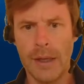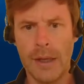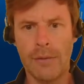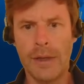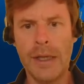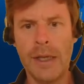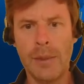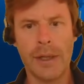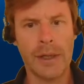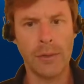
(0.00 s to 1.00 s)
Wenn ihr
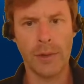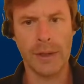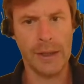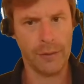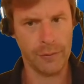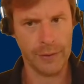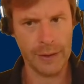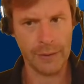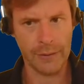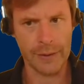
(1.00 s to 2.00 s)
mit einer Note nicht
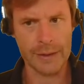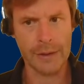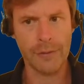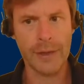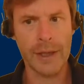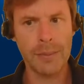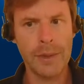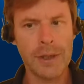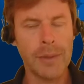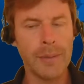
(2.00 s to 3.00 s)
zufrieden seid, dann fragt
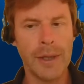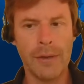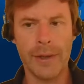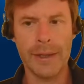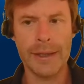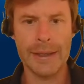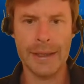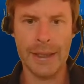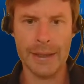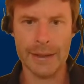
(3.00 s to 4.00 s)
bitte beim jeweiligen
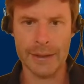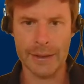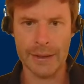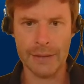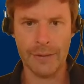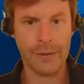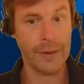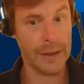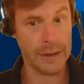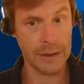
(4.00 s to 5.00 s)
Lehrer nach, was
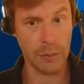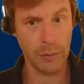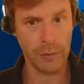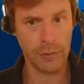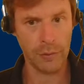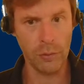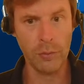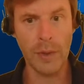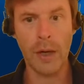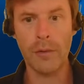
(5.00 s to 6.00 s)
ihr ändern müsst,
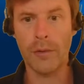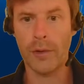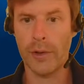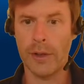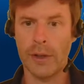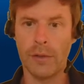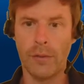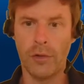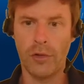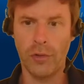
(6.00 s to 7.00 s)
um auf eure
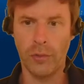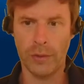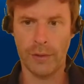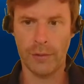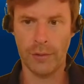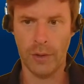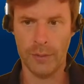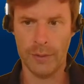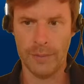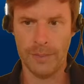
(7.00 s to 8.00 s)
gewünschte Note zu
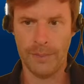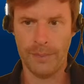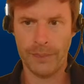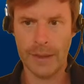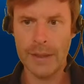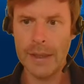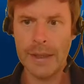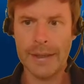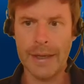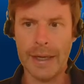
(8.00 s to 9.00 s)
kommen.
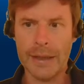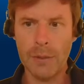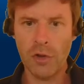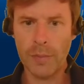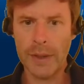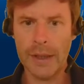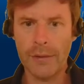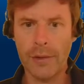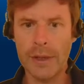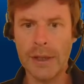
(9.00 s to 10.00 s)
Nach dem Gespräch
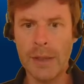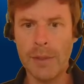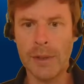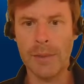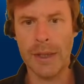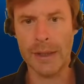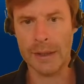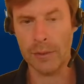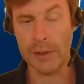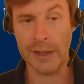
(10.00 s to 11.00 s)
solltet ihr mit dem
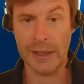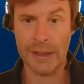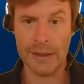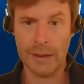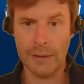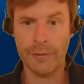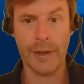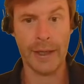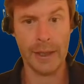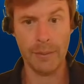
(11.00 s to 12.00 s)
Lehrer oder der Lehrerin
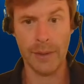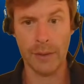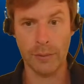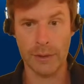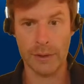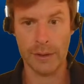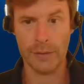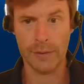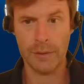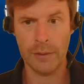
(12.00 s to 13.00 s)
Vereinbarungen treffen